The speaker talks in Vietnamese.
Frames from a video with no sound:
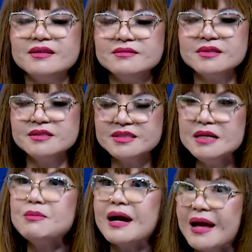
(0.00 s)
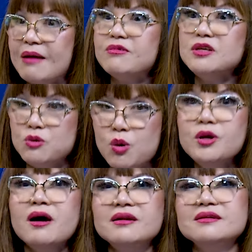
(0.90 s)
tự ti, mặc cảm và nhiều
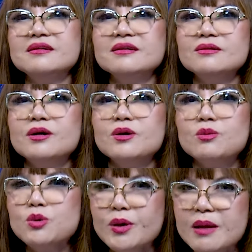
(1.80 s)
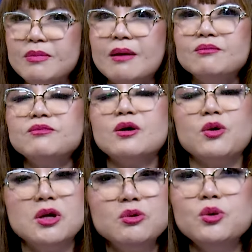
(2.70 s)
cô đơn nữa, cũng tội nghiệp lắm và
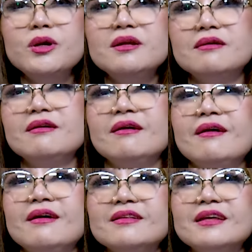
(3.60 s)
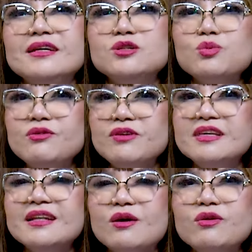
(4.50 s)
có yếu đuối nữa. Thì chúc quý vị,
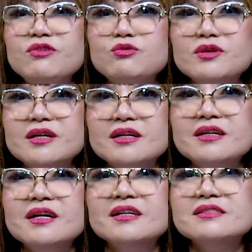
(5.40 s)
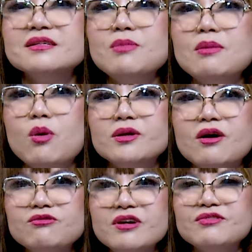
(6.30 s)
nhất là quý vị phụ nữ, giữa bề bộn
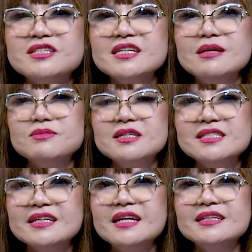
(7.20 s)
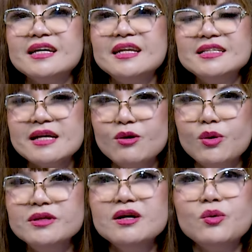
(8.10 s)
công việc và trách nhiệm từ gia đình ra đến xã
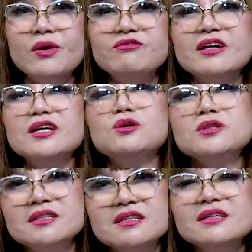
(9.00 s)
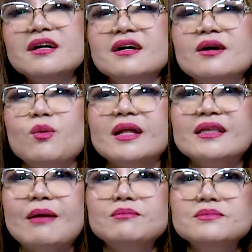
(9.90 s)
hội, đừng quên việc yêu thương, quan
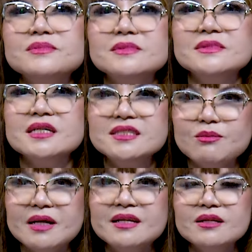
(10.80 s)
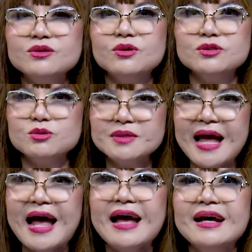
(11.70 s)
tâm, trân trọng bản thân của chúng
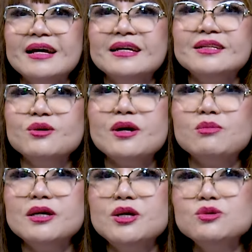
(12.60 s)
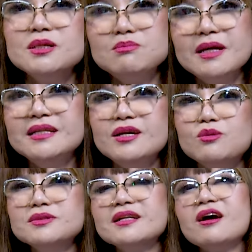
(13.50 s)
ta. Nếu không yêu chính mình thì
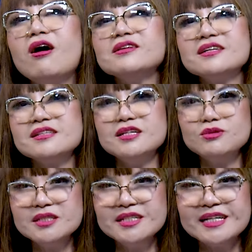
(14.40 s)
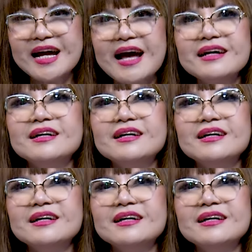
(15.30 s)
cũng rất khó thực sự yêu thương người khác,